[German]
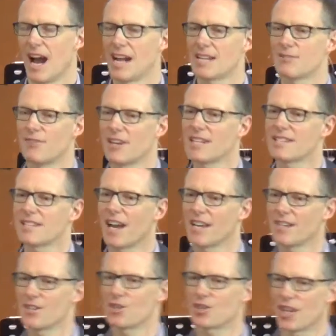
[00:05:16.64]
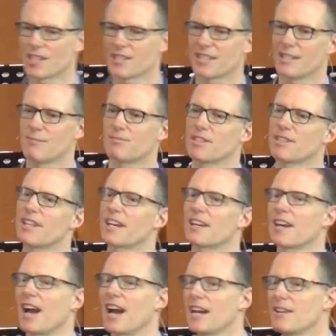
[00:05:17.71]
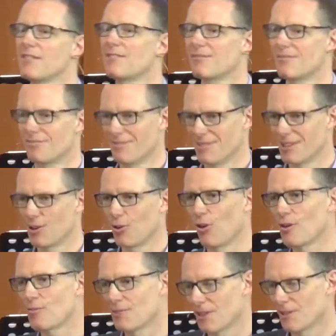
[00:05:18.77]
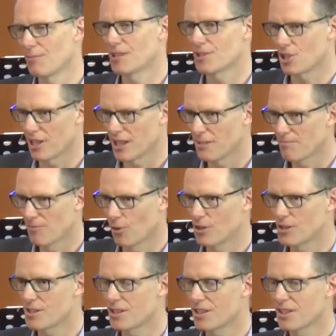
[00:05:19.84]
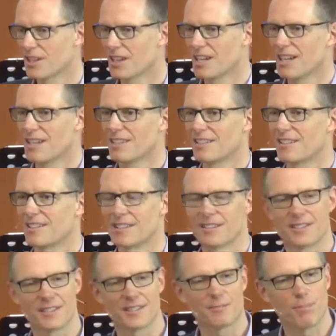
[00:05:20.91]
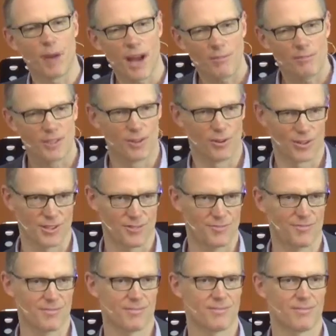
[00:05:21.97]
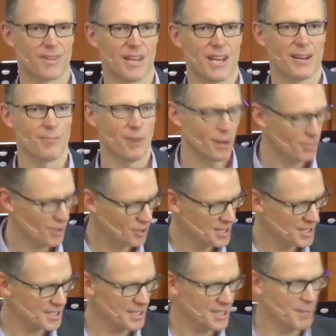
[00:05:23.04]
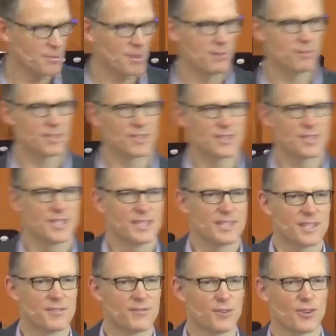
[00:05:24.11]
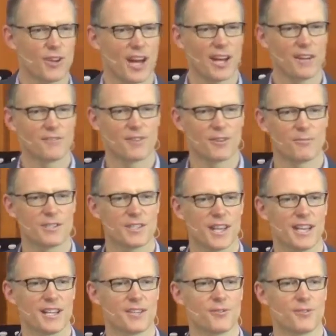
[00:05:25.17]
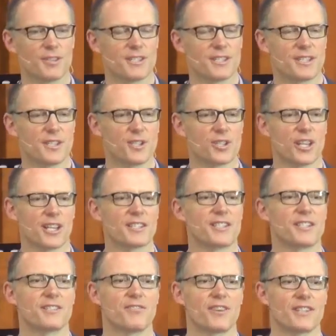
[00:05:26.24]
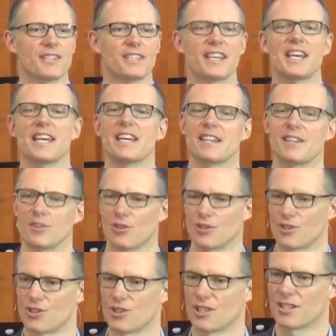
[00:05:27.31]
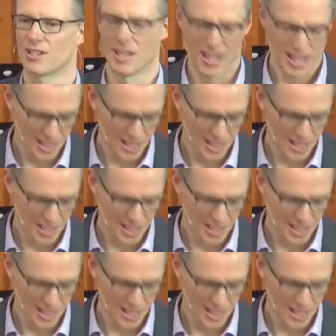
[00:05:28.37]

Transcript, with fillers: Also wenn es eine Stadt gibt, in der kein gläubiger Mensch leben wollte, dann ist es Babylon. Babylon ist in der Bibel, das zieht sich von Anfang bis Ende durch, ist die Stadt, die quasi gegen Gott steht.